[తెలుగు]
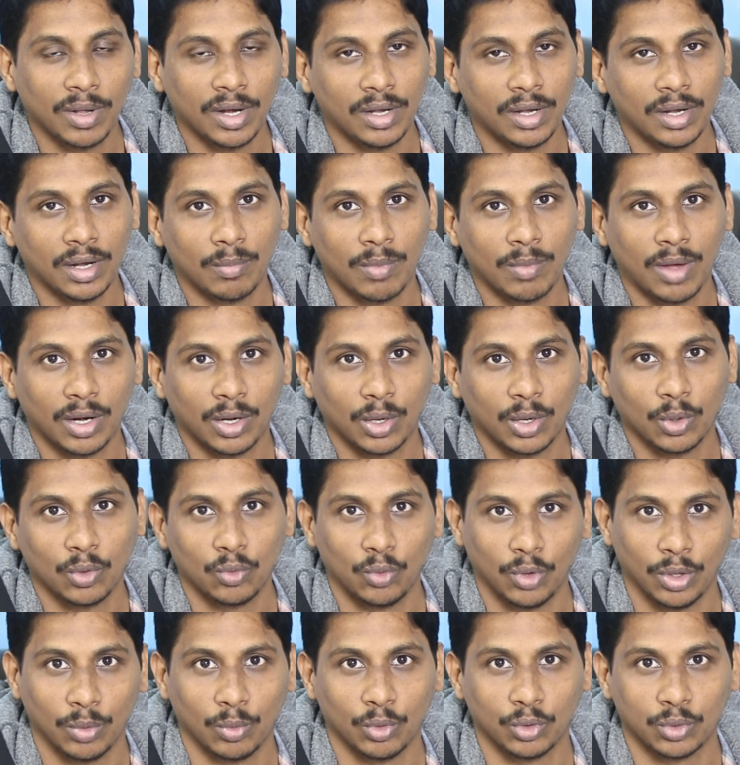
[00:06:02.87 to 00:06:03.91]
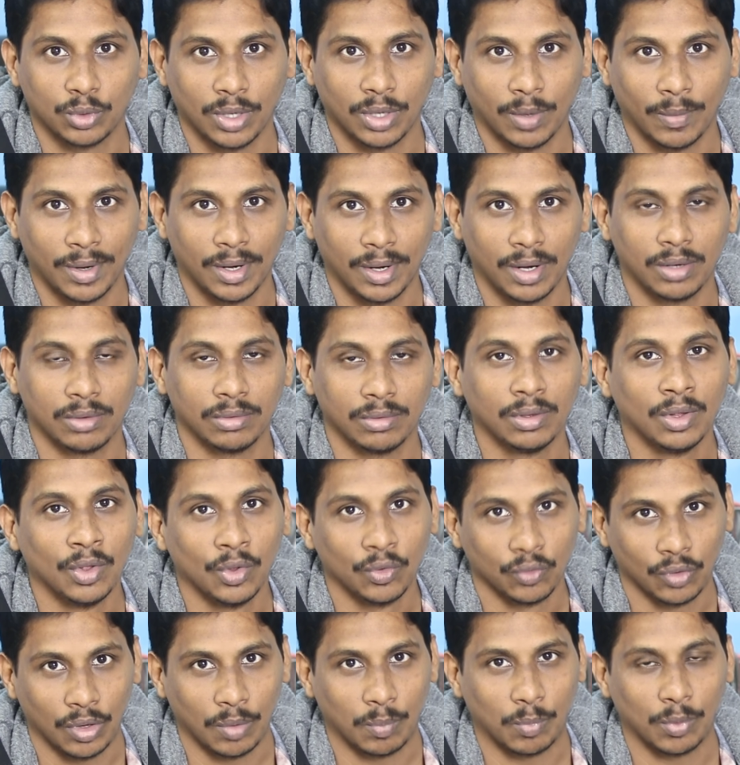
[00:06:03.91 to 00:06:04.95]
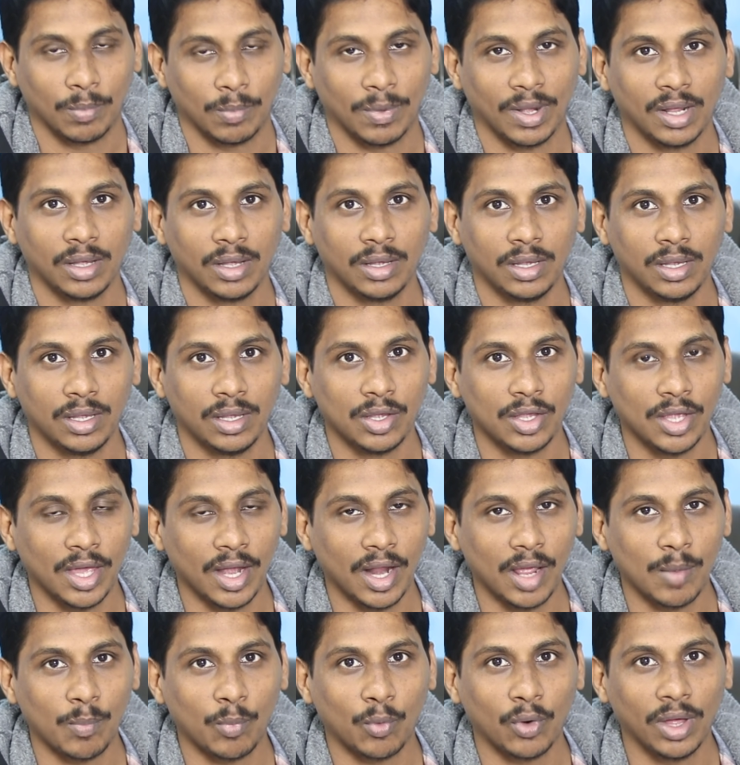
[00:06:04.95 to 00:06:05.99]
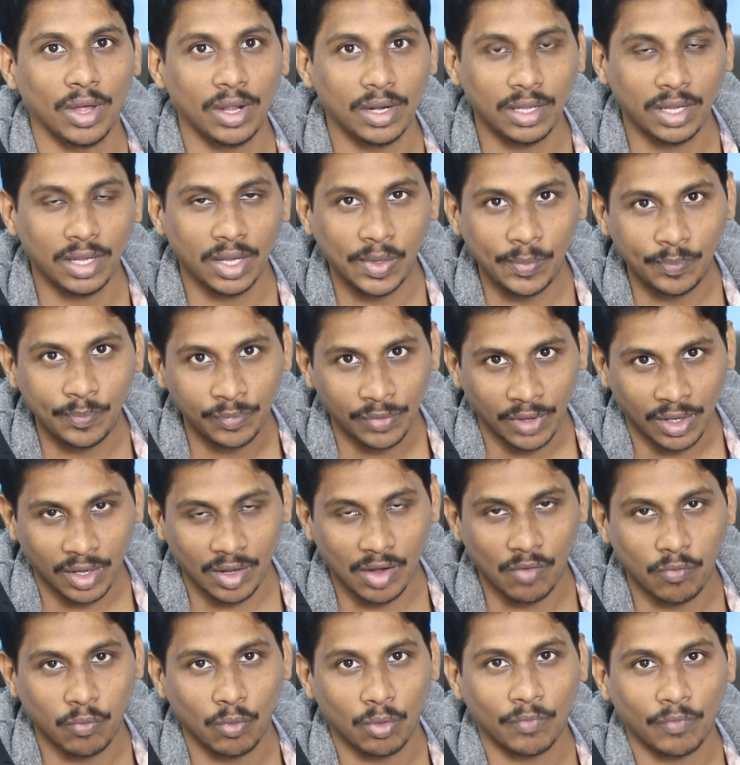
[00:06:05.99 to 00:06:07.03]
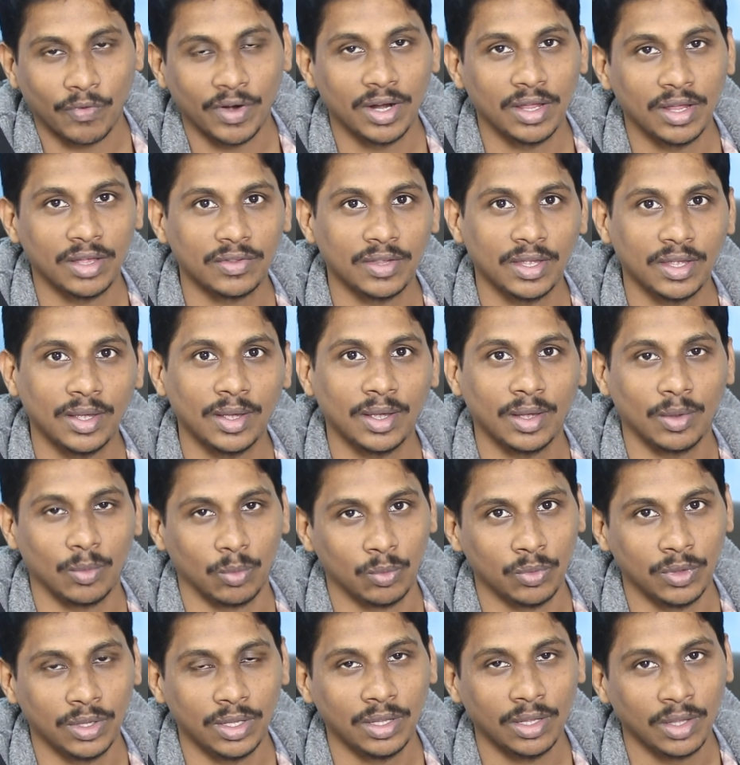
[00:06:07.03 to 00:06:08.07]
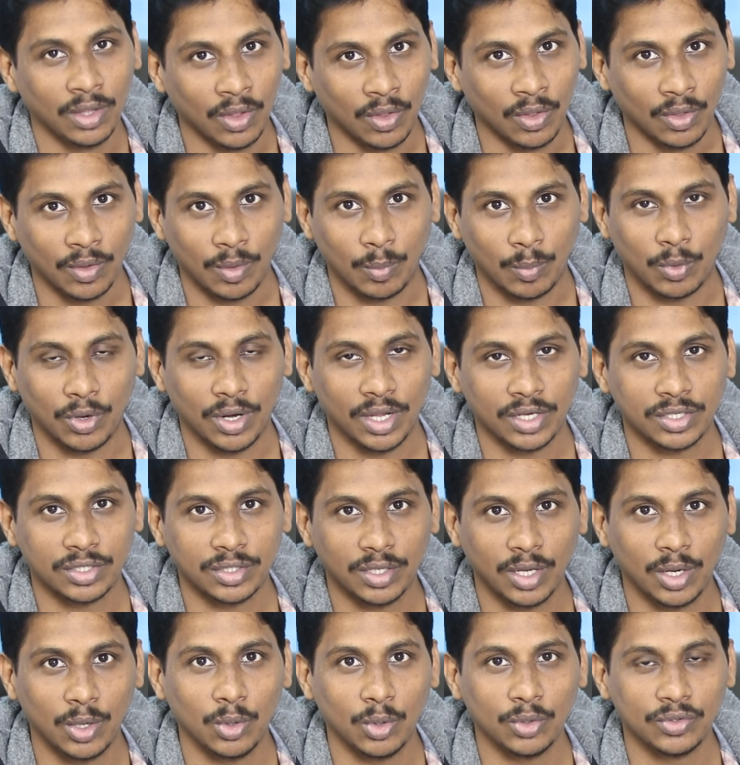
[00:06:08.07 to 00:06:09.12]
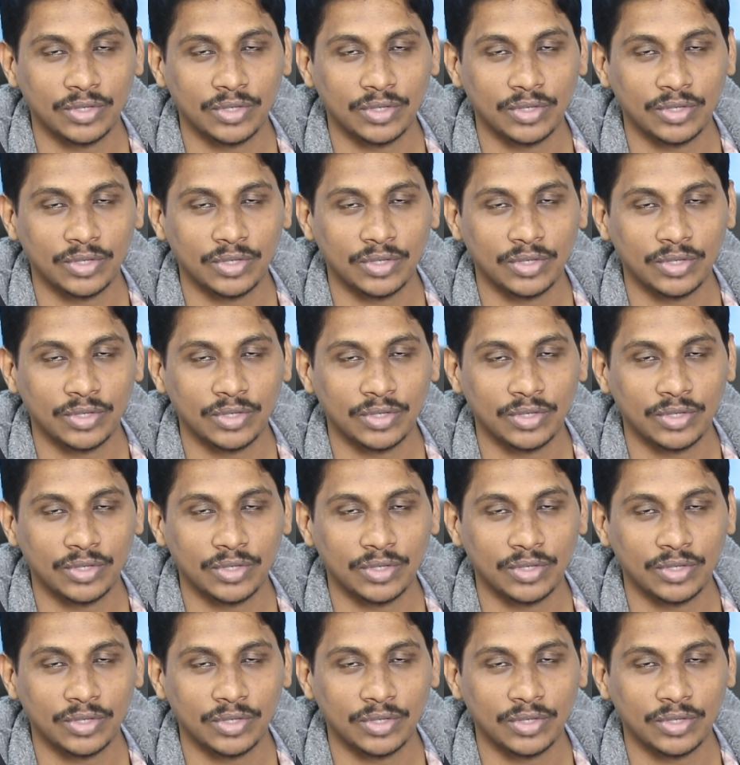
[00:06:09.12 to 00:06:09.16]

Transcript: మన ఇండియన్ మార్కెట్లో చూడబోతున్నాం అన్నట్టు సో ఇప్పుడు మనకి ఇయర్ అయిపోవడానికి ఇంకా ఫోర్ ఫైవ్ డేసే ఉంది ఇప్పుడు నెక్స్ట్ ఇయర్లో